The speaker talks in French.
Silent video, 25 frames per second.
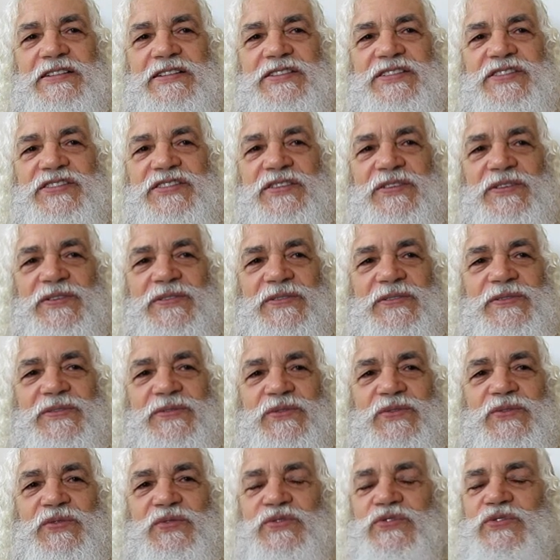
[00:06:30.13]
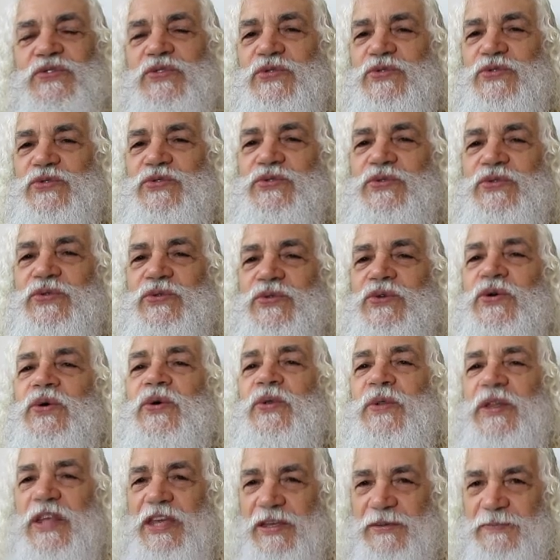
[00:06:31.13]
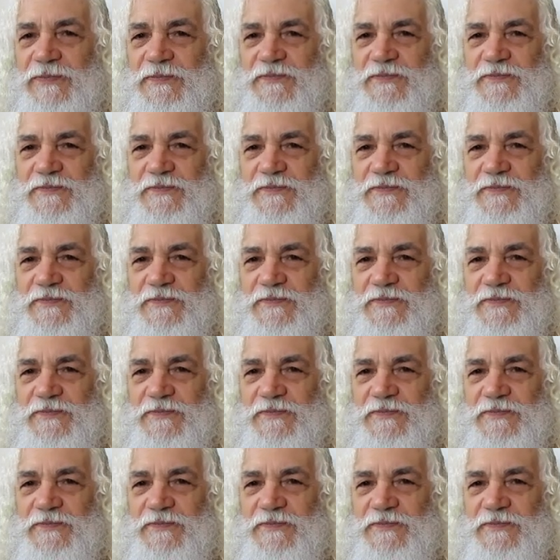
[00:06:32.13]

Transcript: sans tout ce que tu connais.